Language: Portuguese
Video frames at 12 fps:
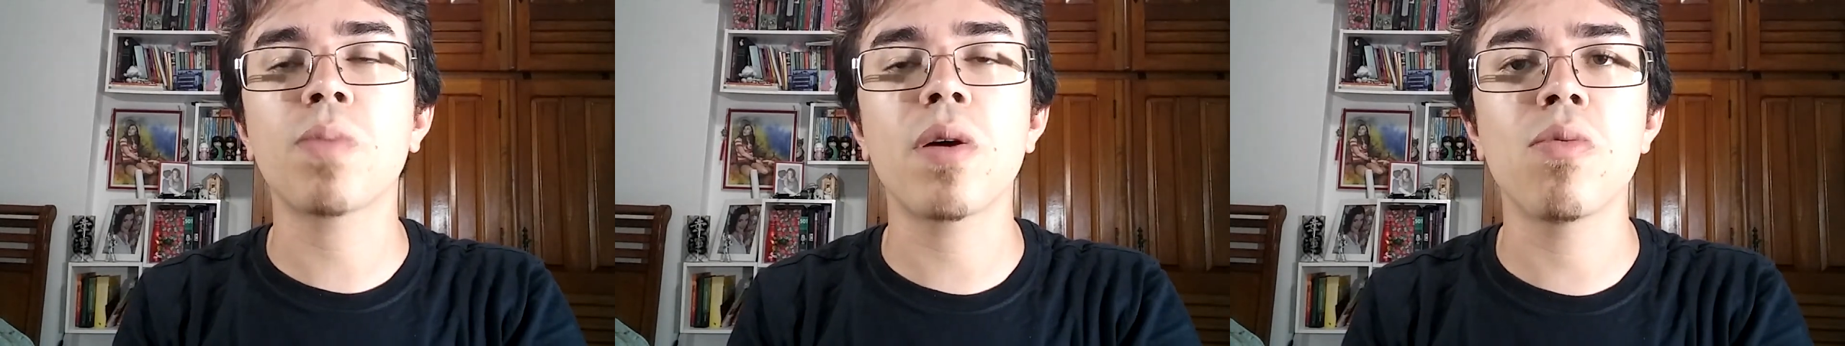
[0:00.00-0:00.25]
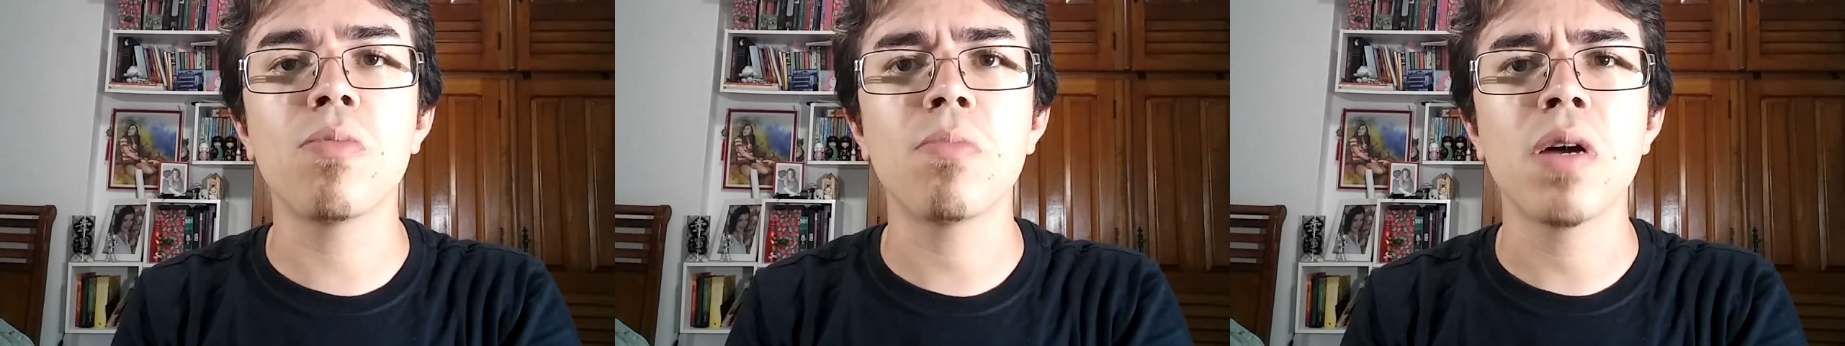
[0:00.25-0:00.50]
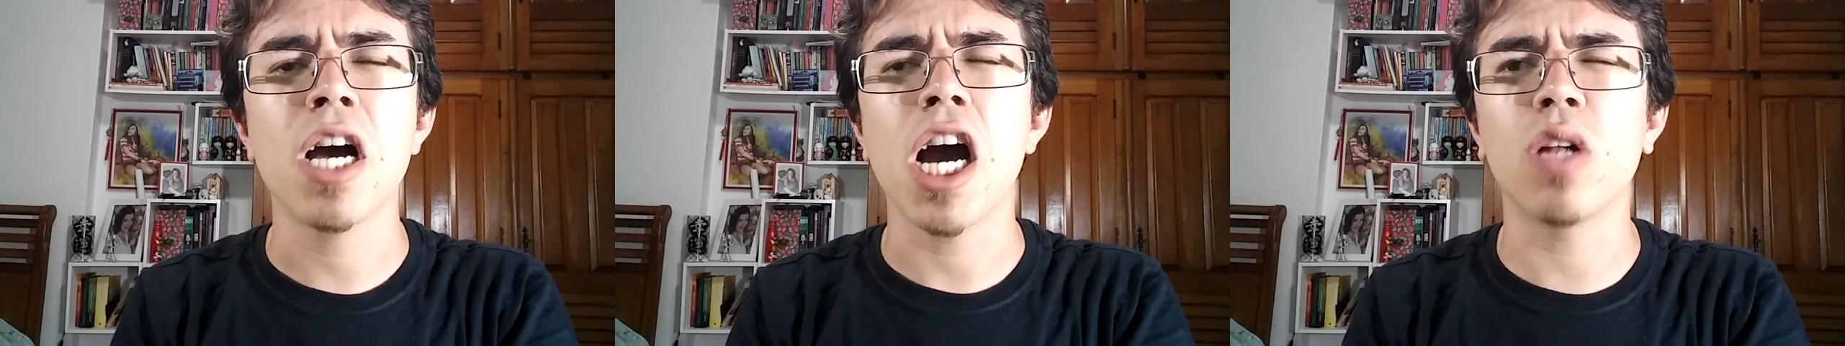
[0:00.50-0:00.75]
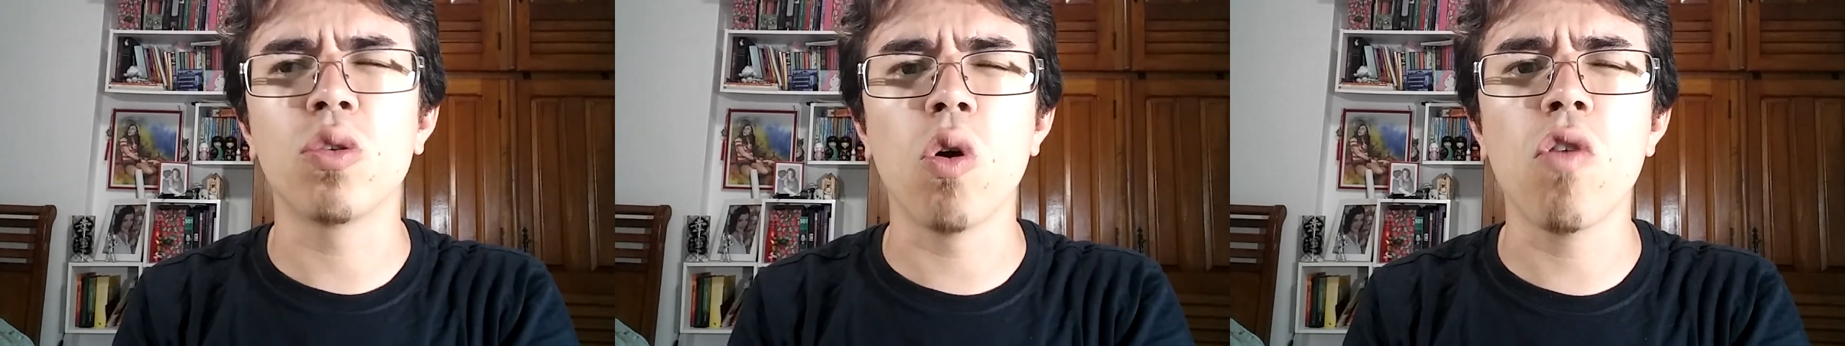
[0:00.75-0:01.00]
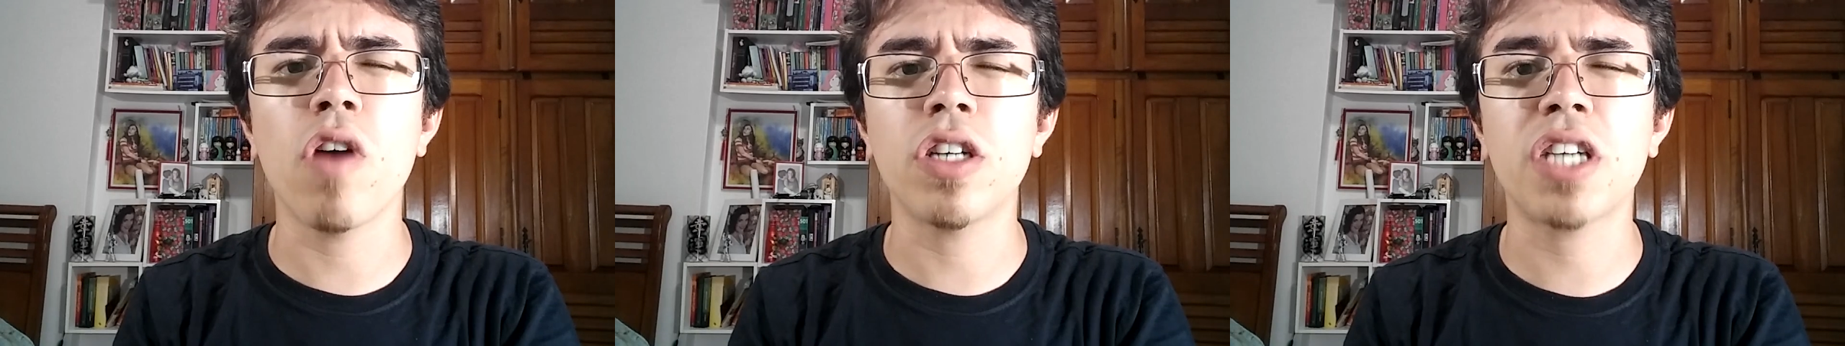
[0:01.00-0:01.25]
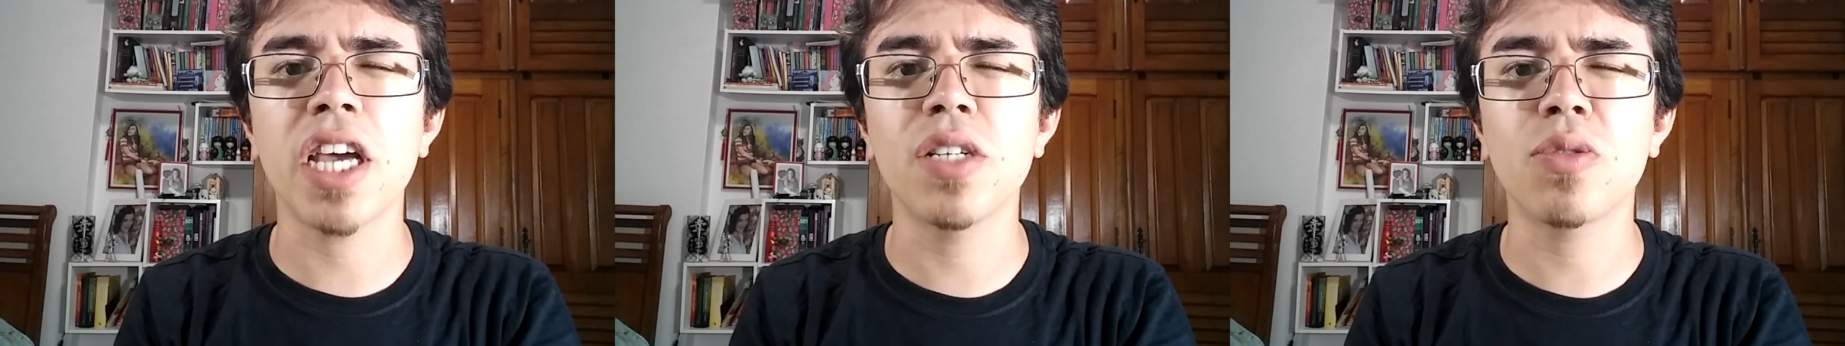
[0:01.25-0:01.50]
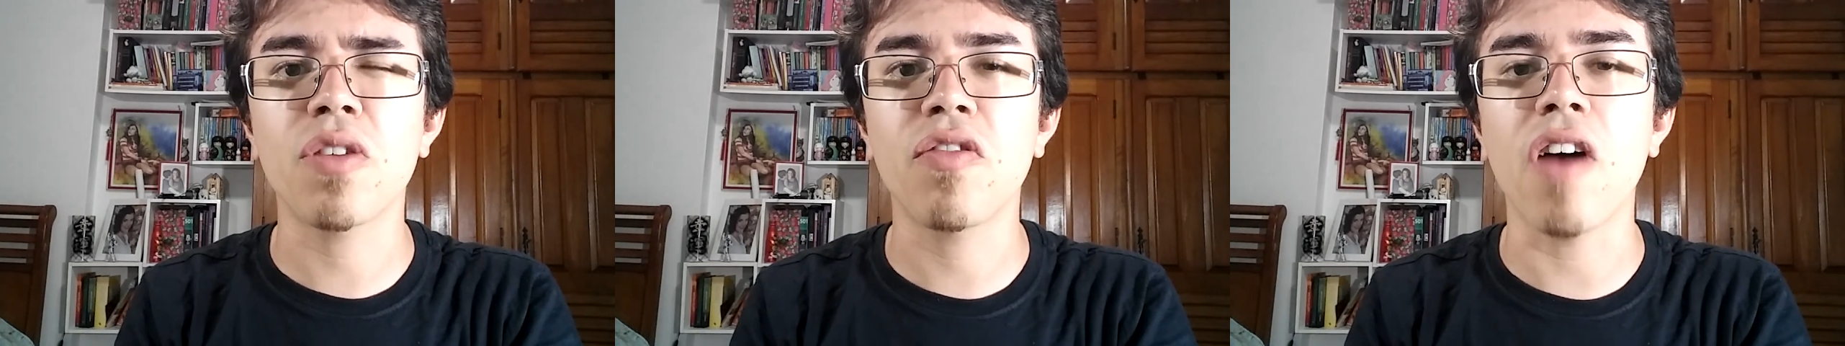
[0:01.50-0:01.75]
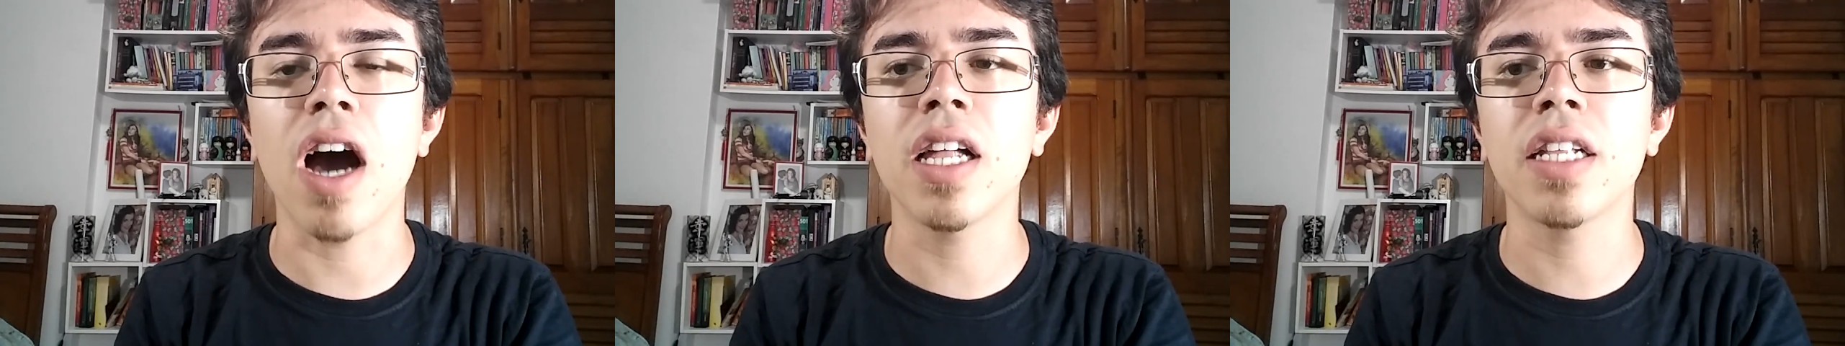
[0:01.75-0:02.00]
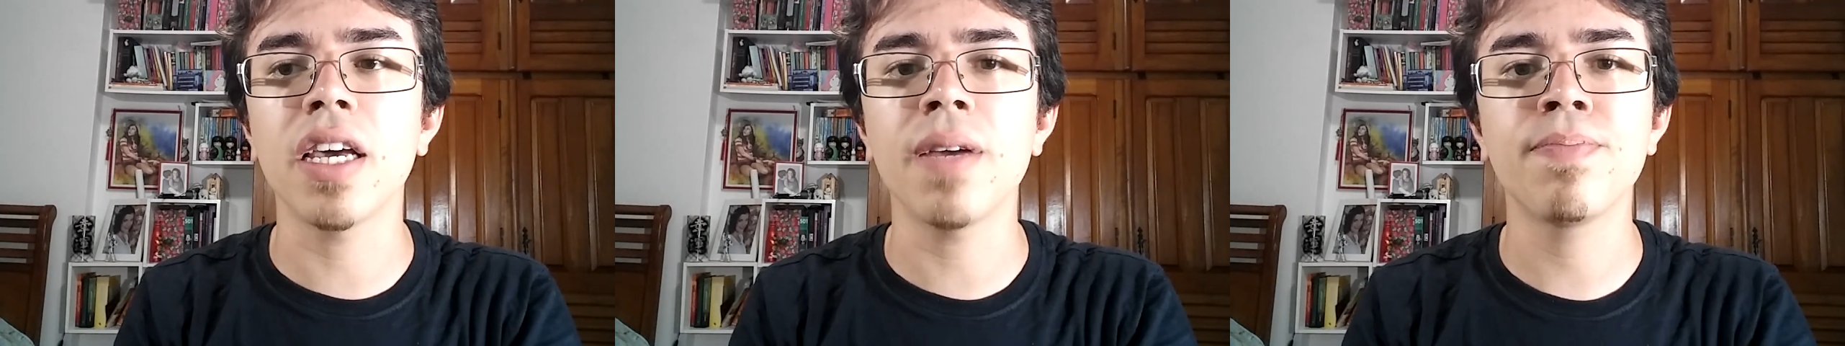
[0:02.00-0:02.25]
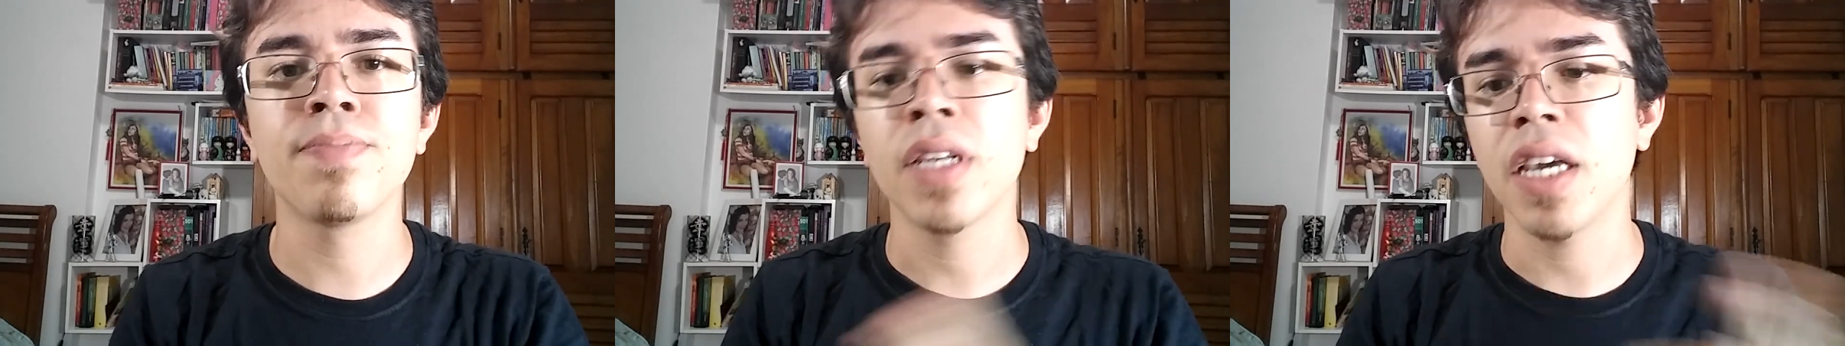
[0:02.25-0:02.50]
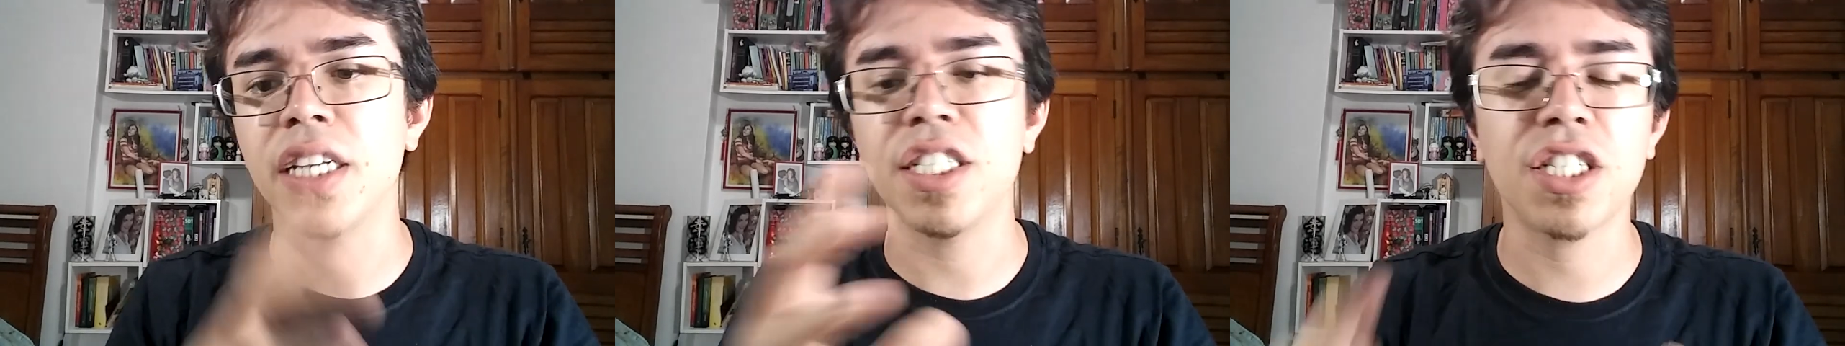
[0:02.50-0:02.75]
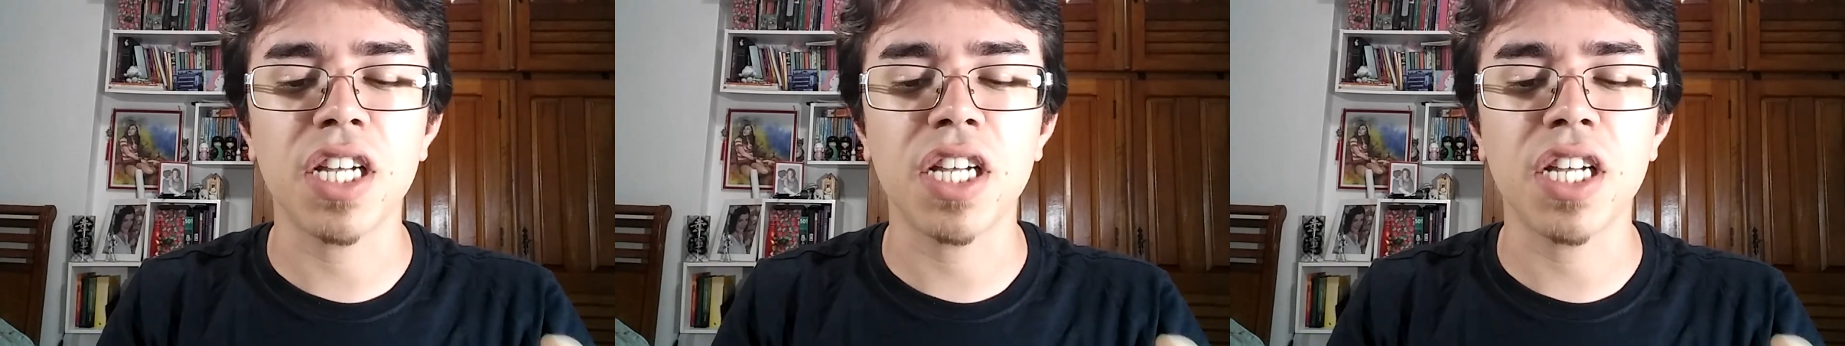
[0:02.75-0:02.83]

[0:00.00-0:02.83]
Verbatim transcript: próspero Ano Novo, acho que é isso que fala, né?